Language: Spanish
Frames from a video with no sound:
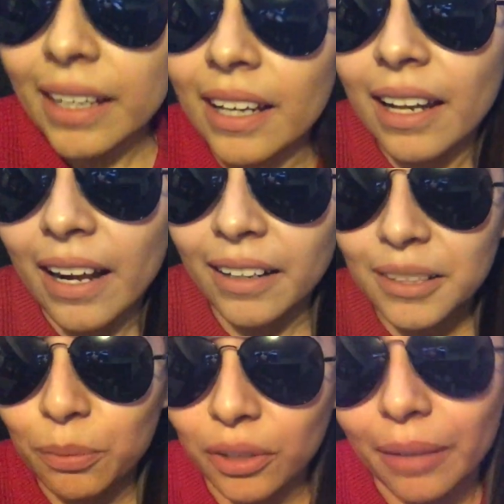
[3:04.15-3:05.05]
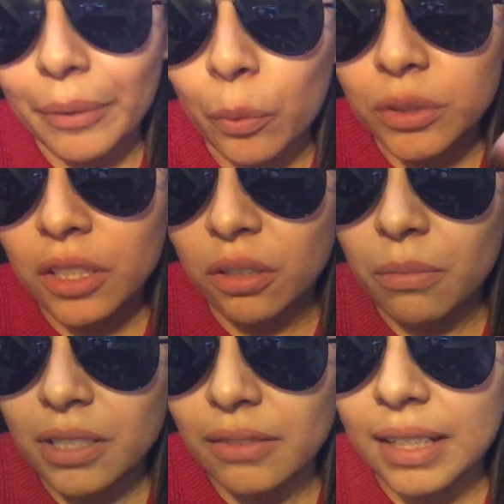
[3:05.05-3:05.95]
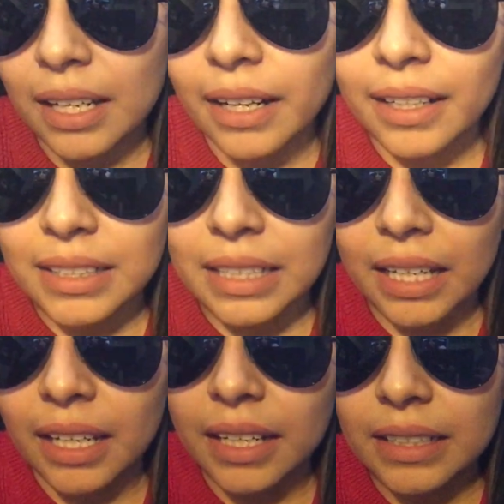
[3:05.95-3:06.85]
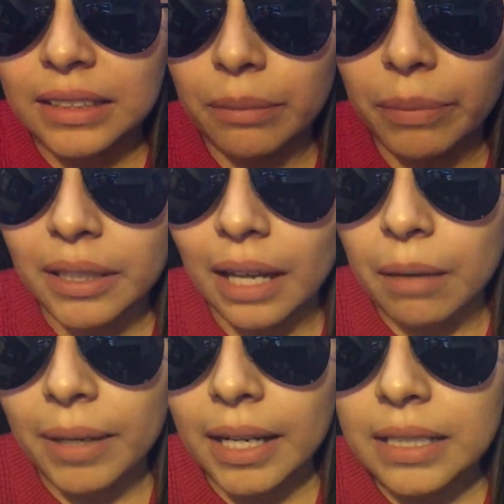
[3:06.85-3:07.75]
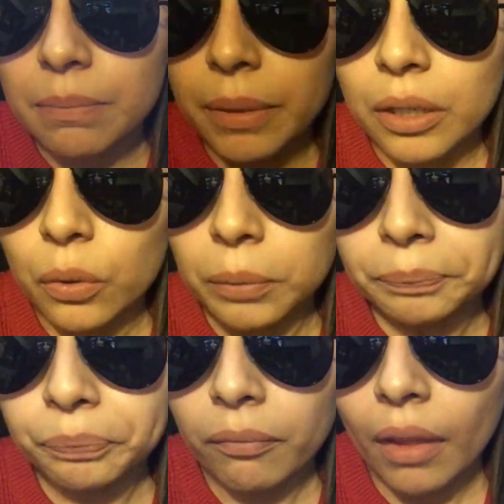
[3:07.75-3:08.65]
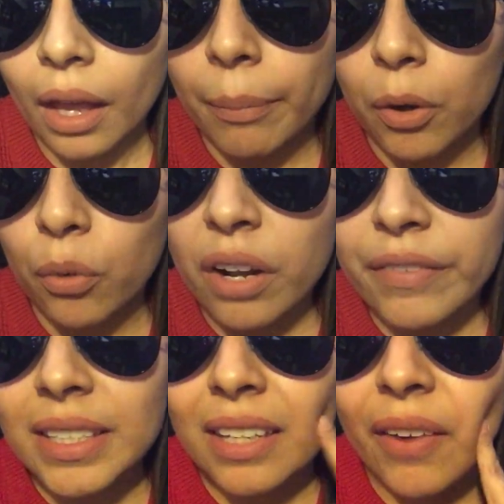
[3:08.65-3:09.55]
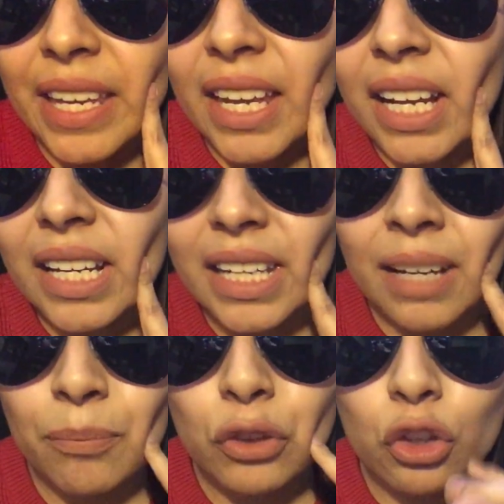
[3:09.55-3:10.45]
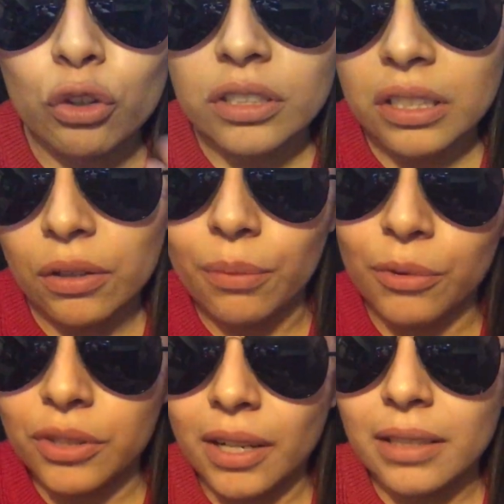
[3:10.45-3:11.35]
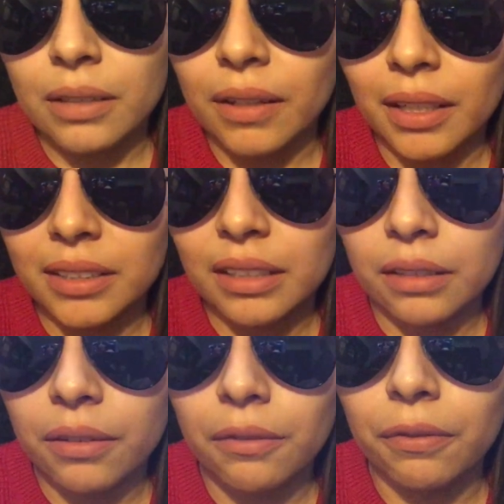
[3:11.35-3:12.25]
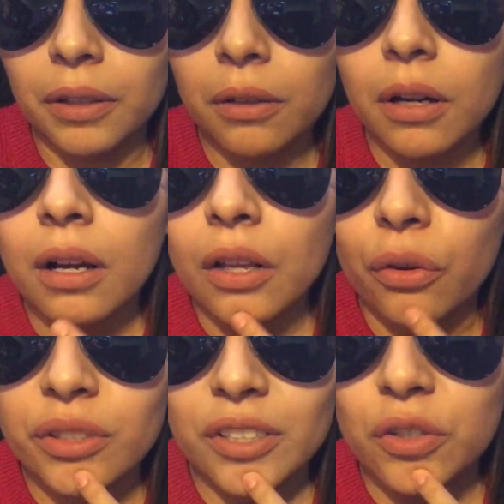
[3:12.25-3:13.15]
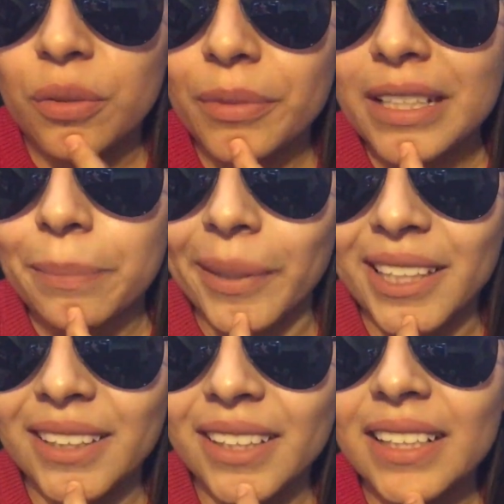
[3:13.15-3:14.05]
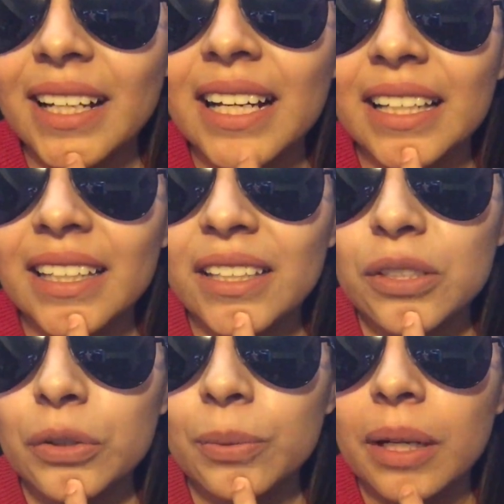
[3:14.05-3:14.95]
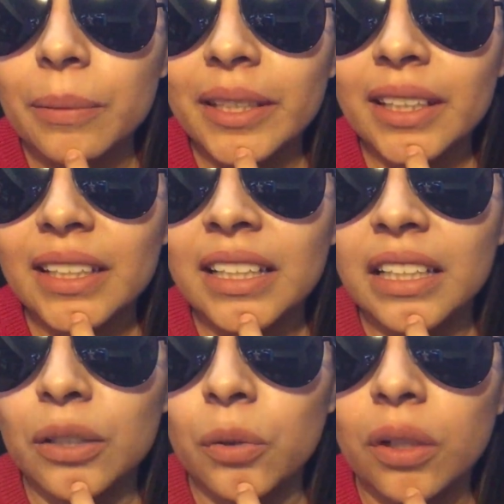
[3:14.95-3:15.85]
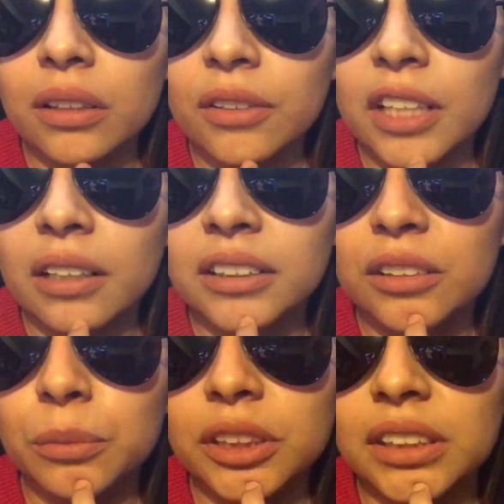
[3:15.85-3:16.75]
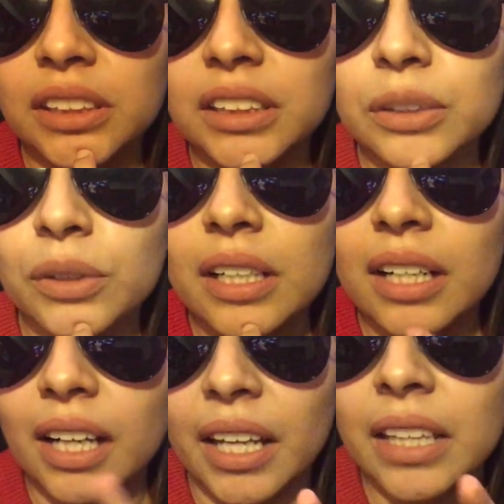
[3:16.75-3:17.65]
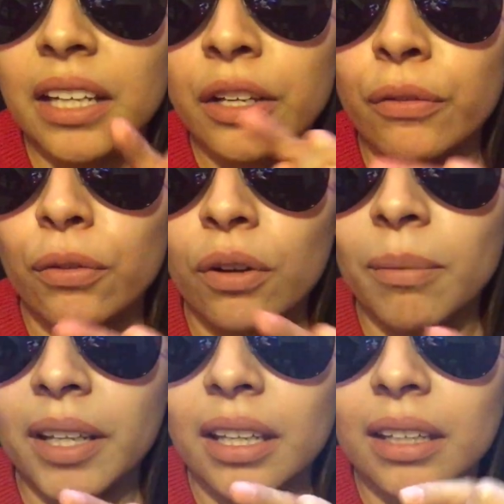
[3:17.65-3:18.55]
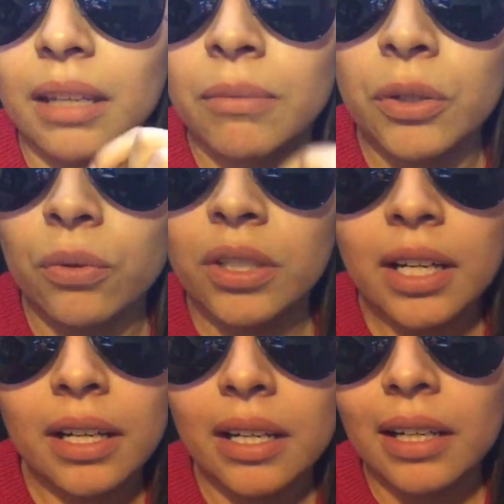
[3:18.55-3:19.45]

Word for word: dejé largas porque me gusta cómo se ven largas y quería este, pintármelas, pero... Pero una vez que bañé a Liam, no sé cómo, chicas, de verdad sentí bien feo. No sé cómo le pasé a traer aquí en su barbita y le corté, o sea, así como que le dejé una rajadita en forma de, mi uña.